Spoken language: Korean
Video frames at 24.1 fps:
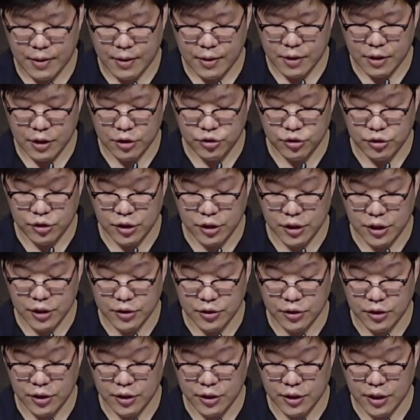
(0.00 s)

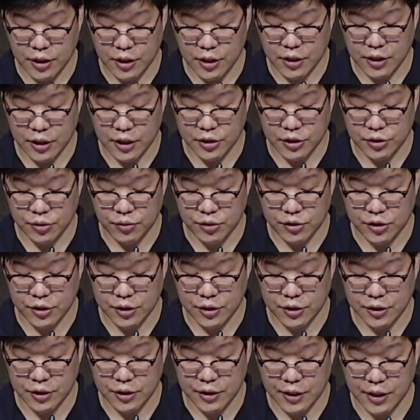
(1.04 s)
예수님께서 이 땅에 다시
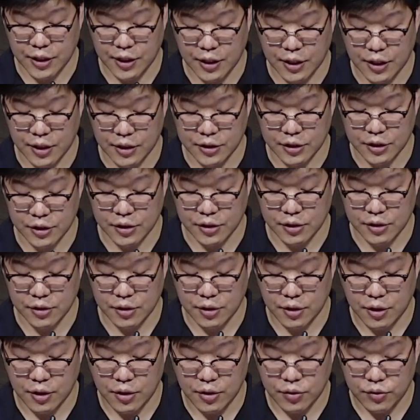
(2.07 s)
오시는 그날까지
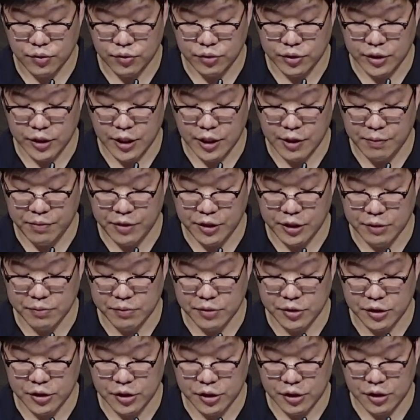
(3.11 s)
우리의
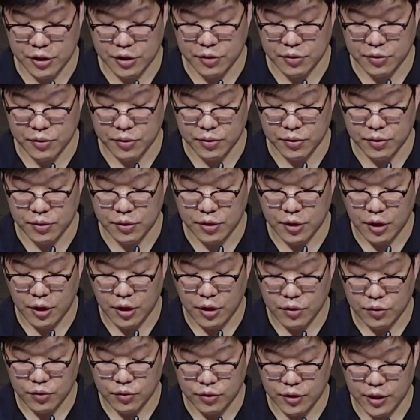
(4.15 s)
믿음을 지키고
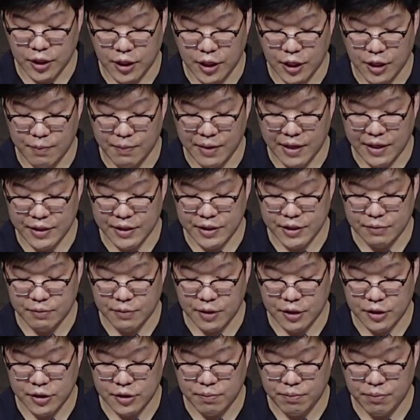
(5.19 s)
우리에게
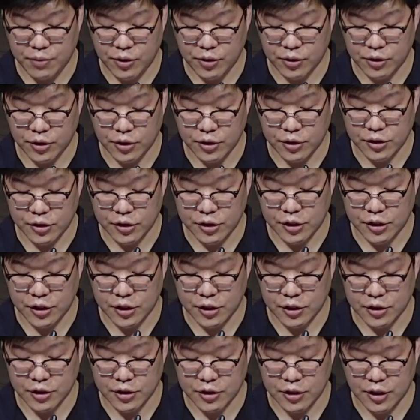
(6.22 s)
말씀하신 명령을
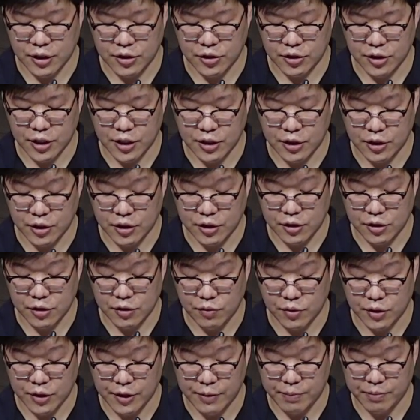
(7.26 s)
지키는 자녀가 되기를
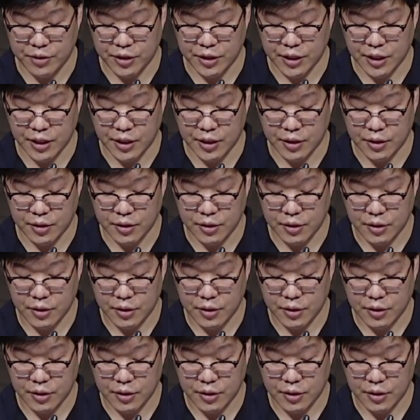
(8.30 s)
원합니다.